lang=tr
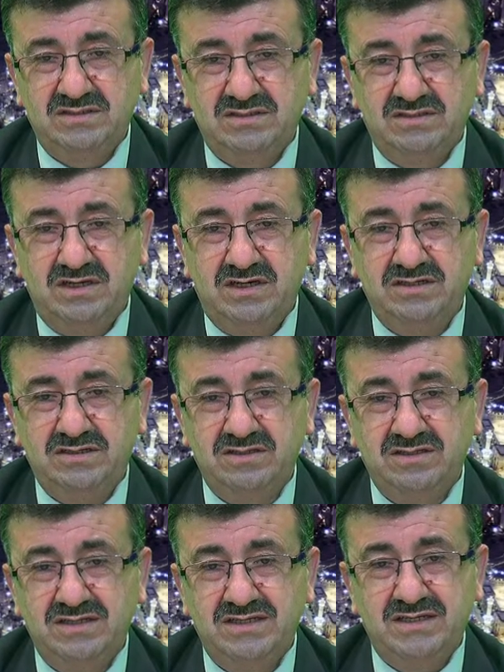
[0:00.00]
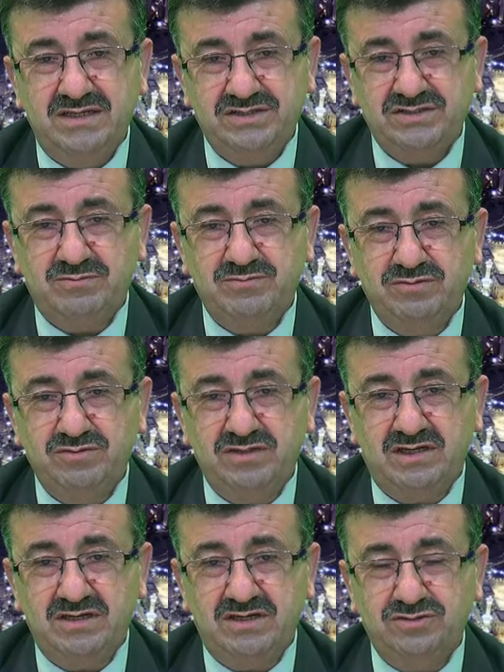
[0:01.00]
Yani hesap günü
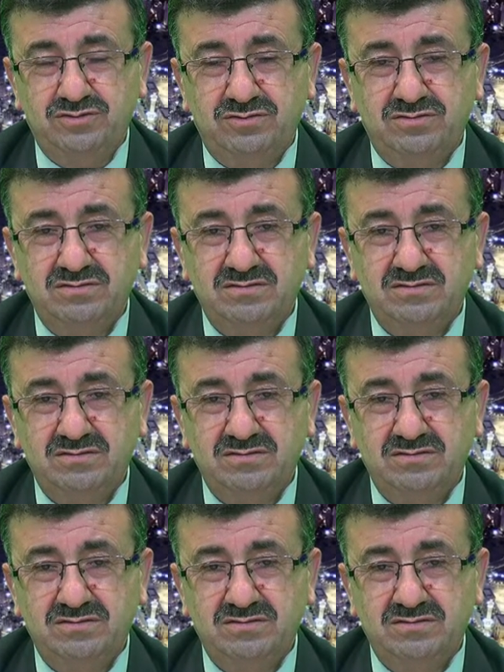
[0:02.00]
yaklaşıyor.